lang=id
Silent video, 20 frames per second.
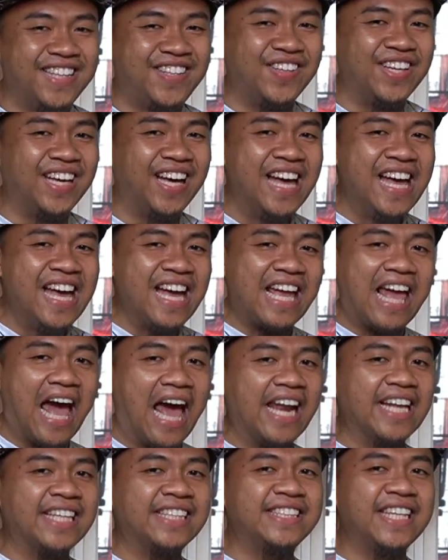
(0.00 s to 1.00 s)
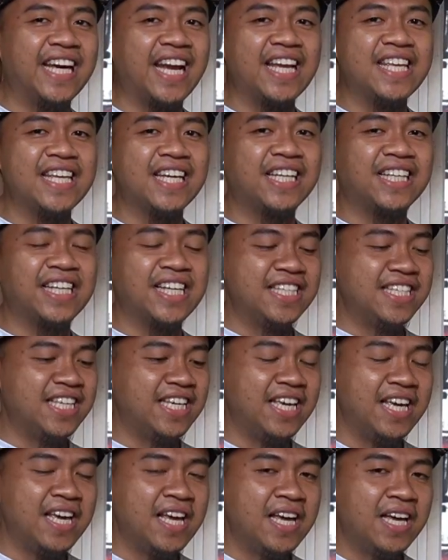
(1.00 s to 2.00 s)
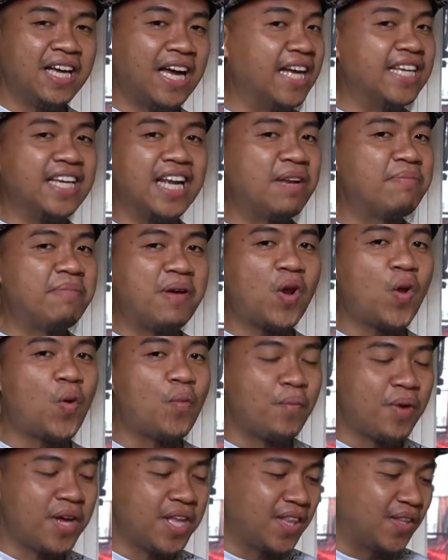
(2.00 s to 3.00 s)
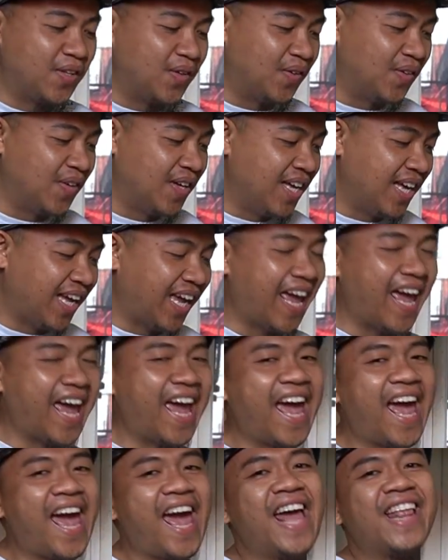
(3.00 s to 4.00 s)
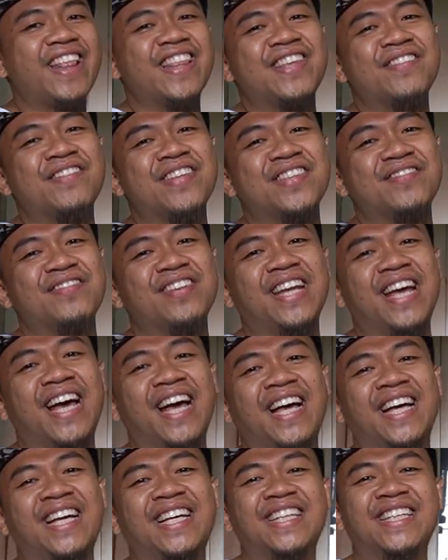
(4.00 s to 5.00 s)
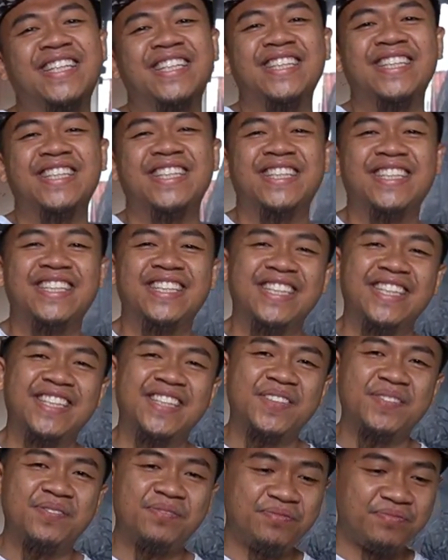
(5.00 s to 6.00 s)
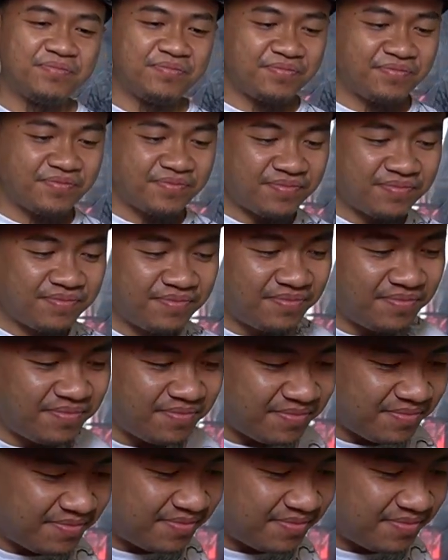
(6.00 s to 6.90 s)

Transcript: gitu ya nggak ada sejarahnya kelinci ngajarin minum gitu itu teman-teman ya. Oke deh.